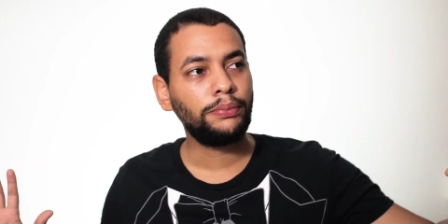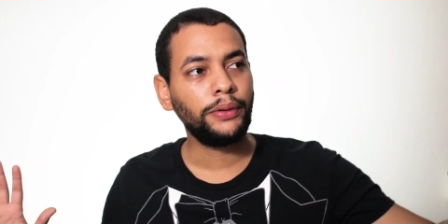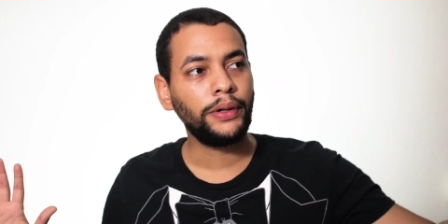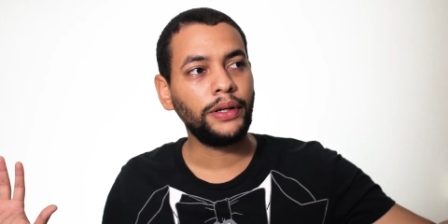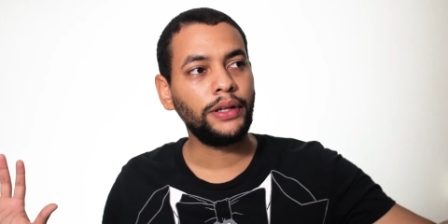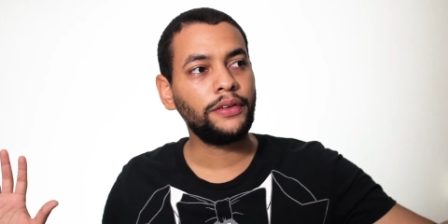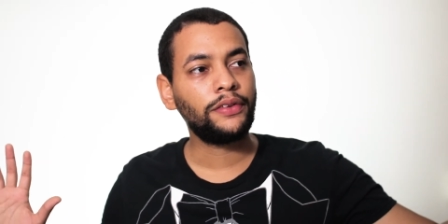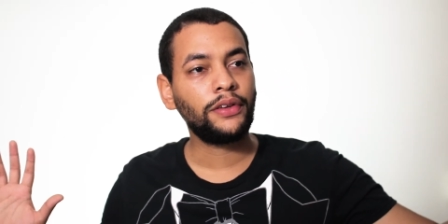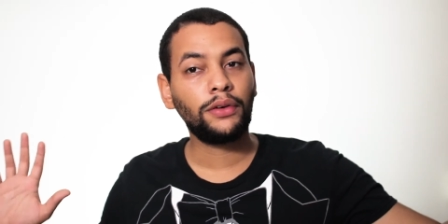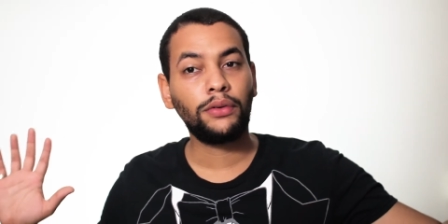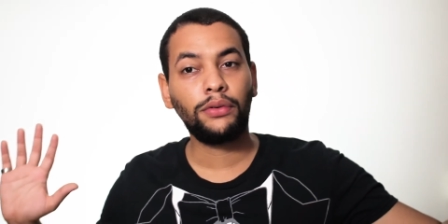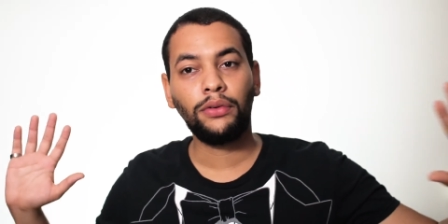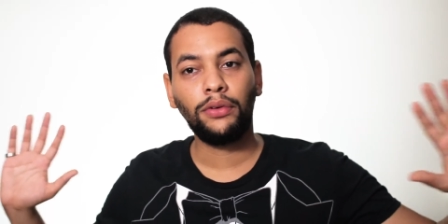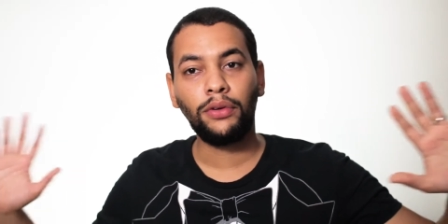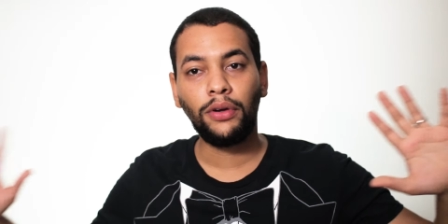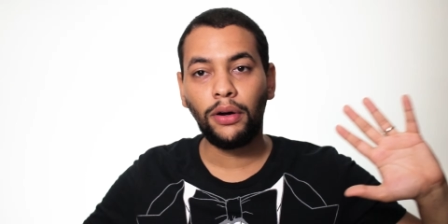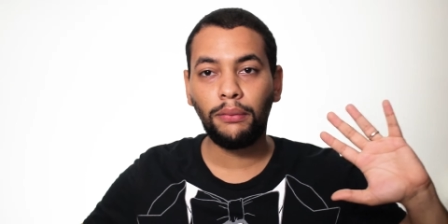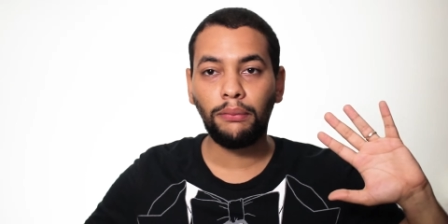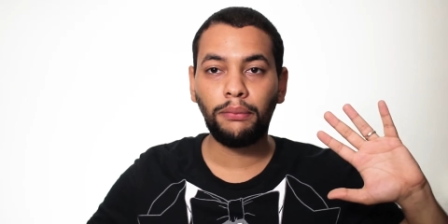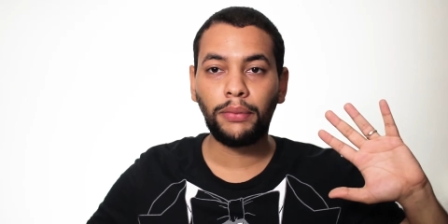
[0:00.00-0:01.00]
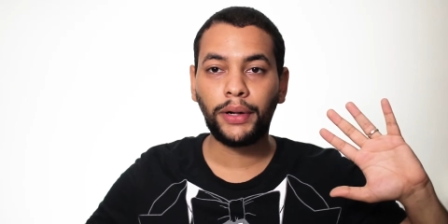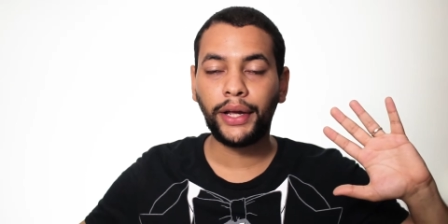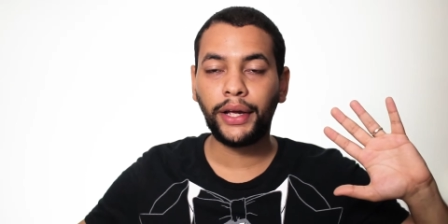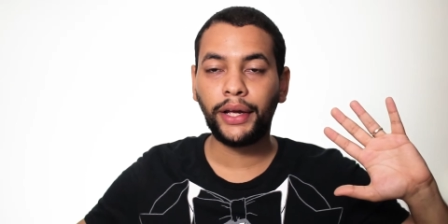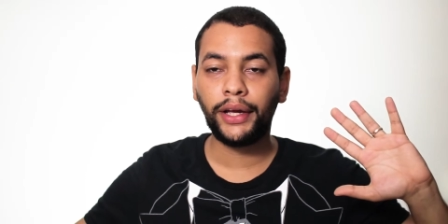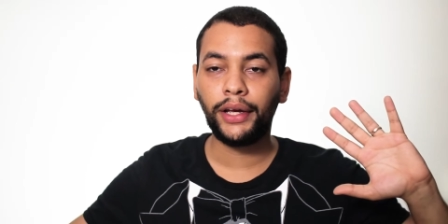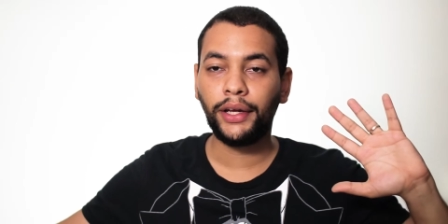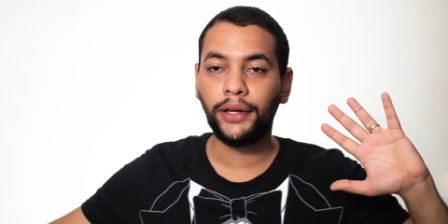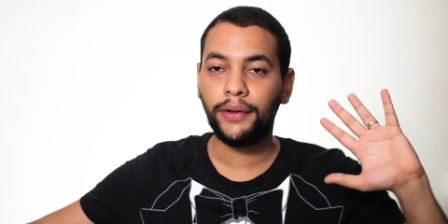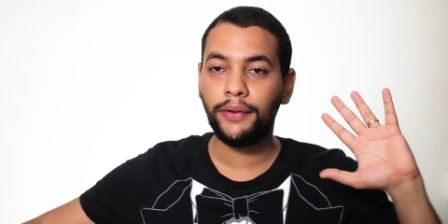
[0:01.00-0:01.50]
puede ser un
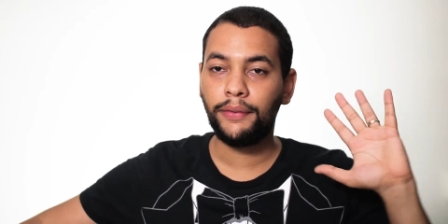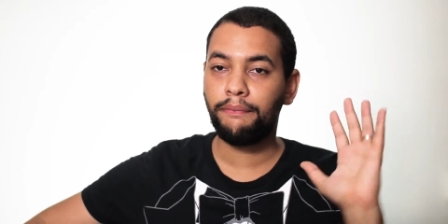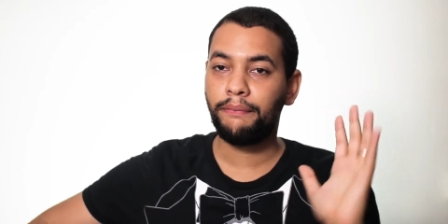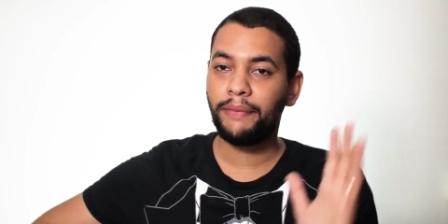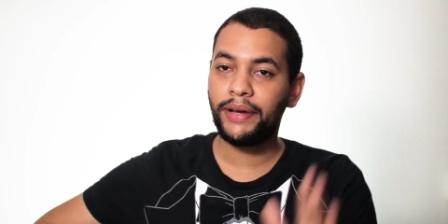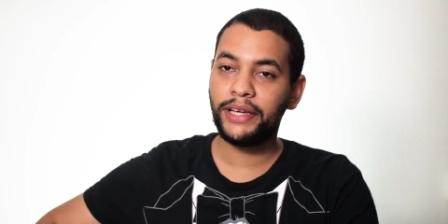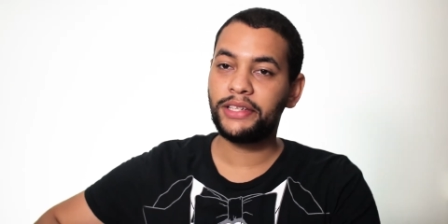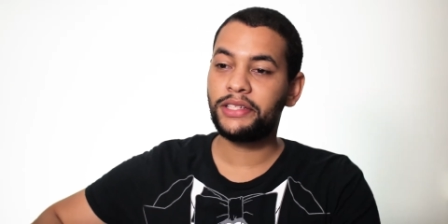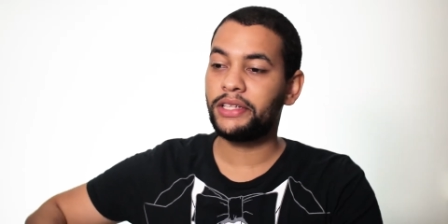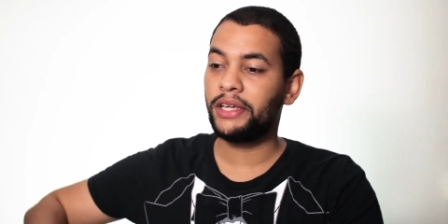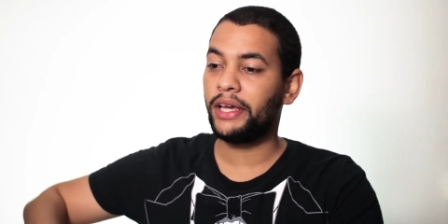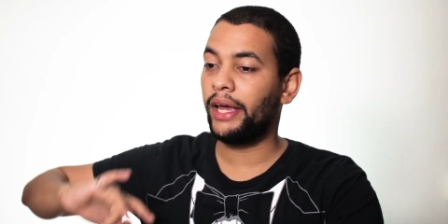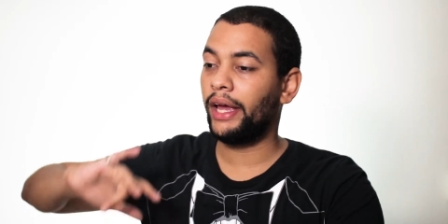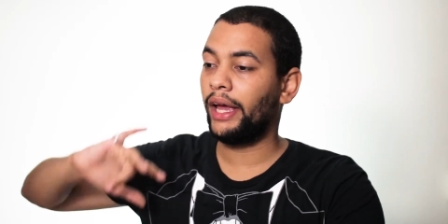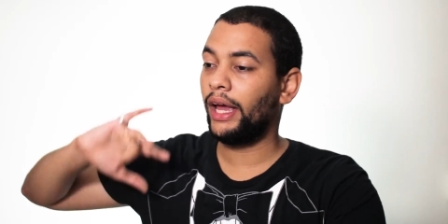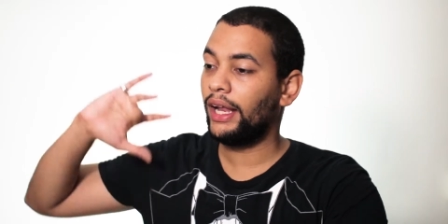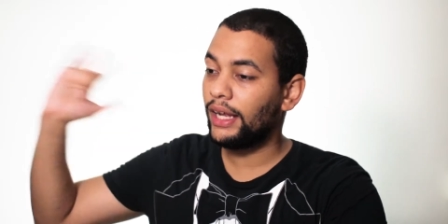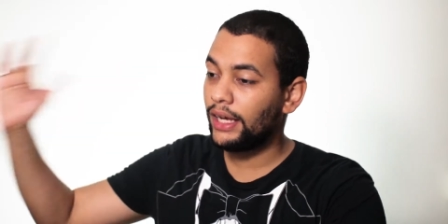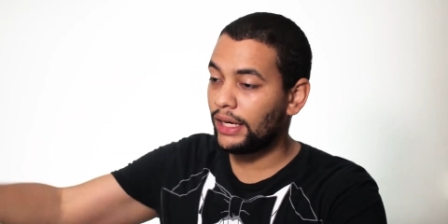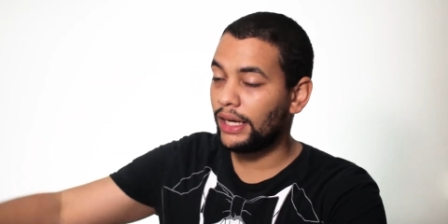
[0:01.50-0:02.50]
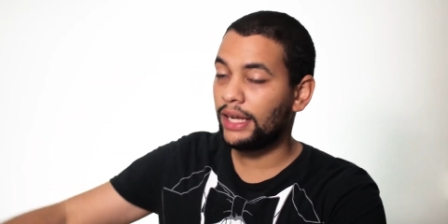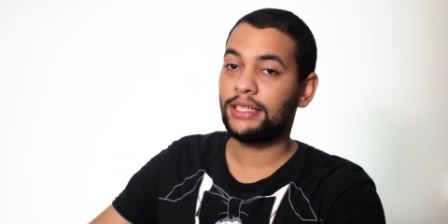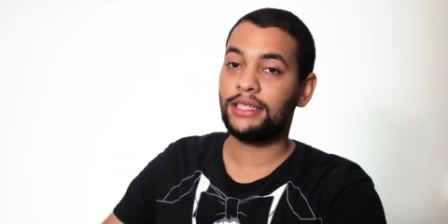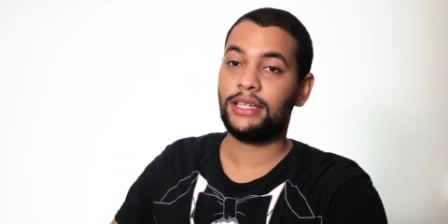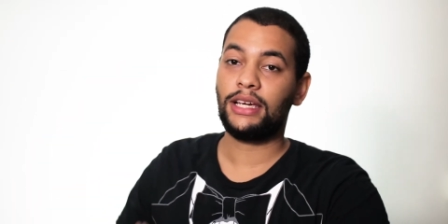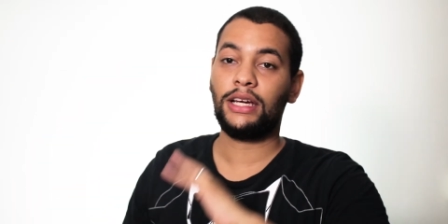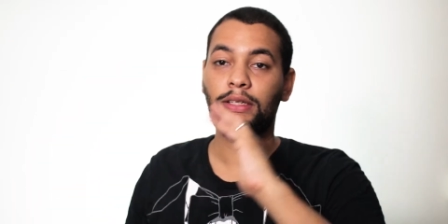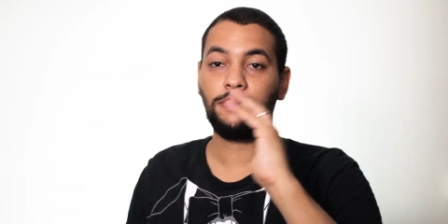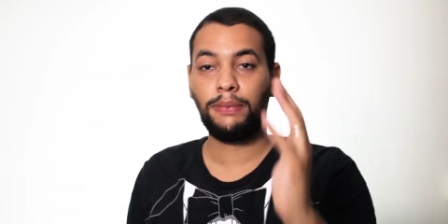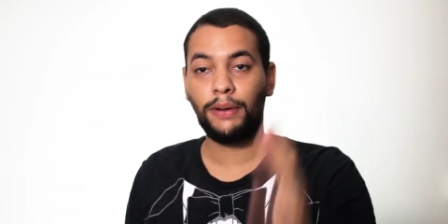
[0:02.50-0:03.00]
nombre y un mes en inglés
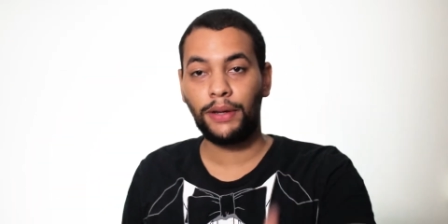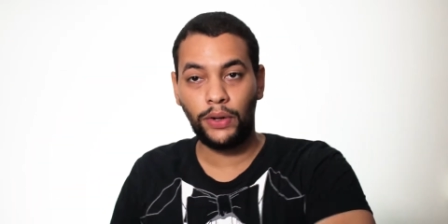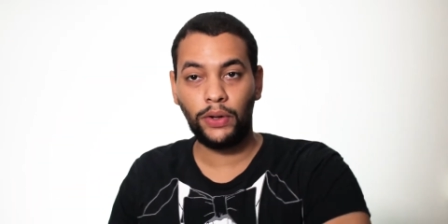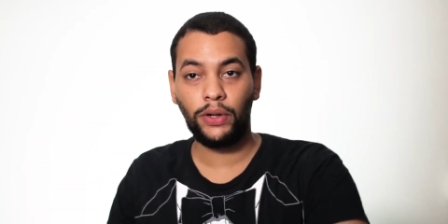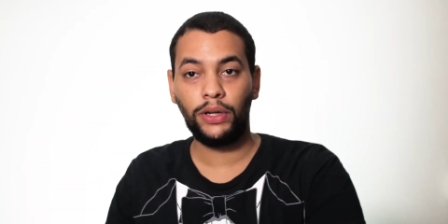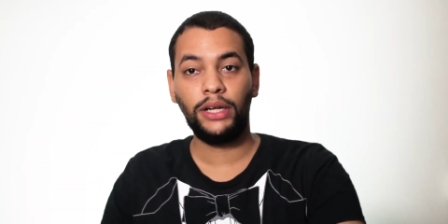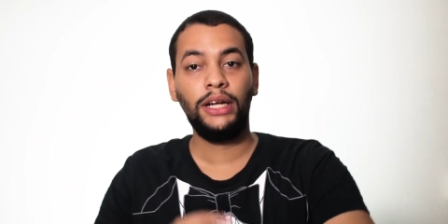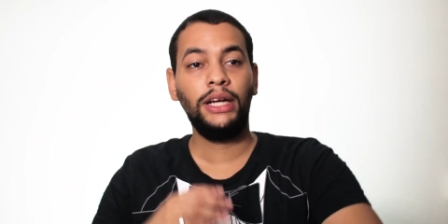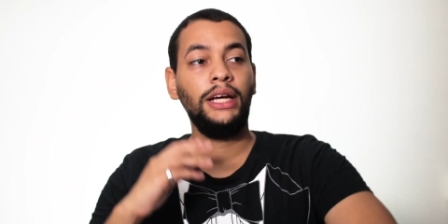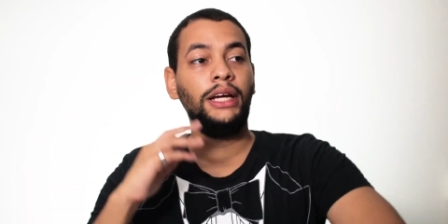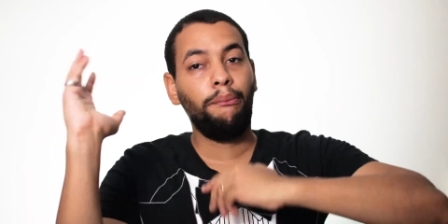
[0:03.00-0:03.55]
y en español.